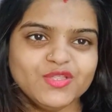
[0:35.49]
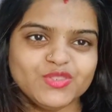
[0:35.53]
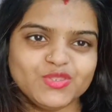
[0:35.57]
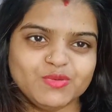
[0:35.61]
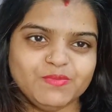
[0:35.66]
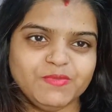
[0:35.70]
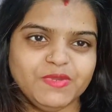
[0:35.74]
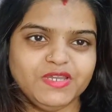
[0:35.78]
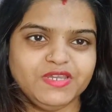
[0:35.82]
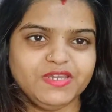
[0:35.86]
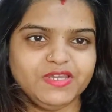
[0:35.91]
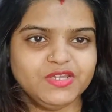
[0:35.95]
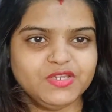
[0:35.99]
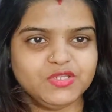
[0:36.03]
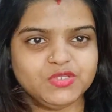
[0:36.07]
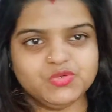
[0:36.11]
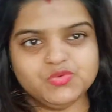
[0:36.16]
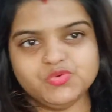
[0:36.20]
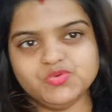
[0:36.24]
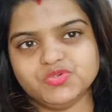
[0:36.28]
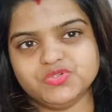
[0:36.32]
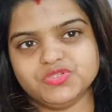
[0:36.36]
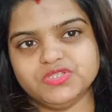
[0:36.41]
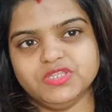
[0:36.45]
तो बेटे ने
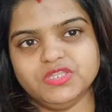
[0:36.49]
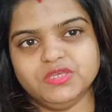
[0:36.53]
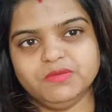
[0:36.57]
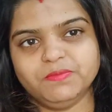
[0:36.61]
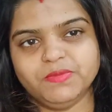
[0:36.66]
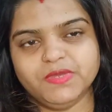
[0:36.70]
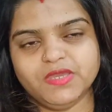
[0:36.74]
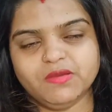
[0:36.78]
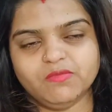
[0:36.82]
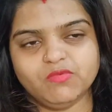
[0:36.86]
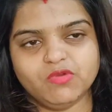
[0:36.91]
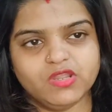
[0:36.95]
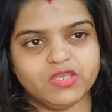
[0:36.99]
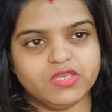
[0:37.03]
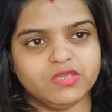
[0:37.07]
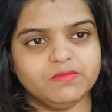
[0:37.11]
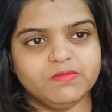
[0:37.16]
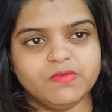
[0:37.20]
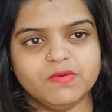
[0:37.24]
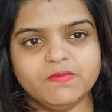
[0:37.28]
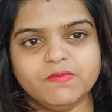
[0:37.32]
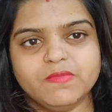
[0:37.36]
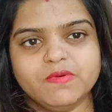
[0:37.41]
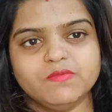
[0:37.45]
जूस नहीं पिया बोले कि
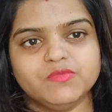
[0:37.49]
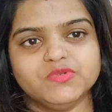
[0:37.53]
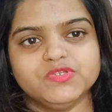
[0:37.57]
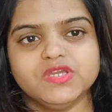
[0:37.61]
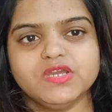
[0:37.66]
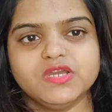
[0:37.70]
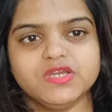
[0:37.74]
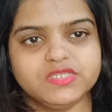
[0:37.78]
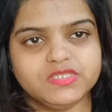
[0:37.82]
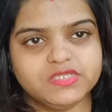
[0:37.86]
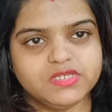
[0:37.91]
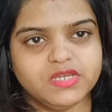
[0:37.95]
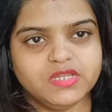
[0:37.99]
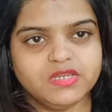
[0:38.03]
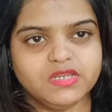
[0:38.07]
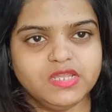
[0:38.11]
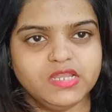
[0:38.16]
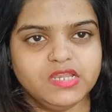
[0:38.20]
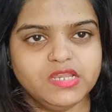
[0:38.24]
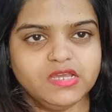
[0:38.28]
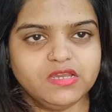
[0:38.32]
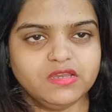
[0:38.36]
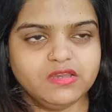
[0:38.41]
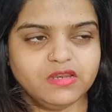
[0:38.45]
मम्मा मुझे अच्छा
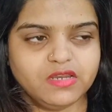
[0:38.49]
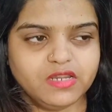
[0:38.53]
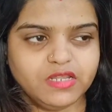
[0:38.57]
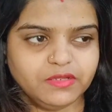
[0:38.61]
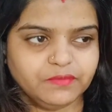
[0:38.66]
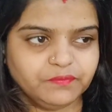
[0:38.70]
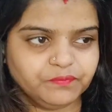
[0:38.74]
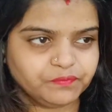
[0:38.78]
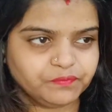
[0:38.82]
नहीं लग रहा है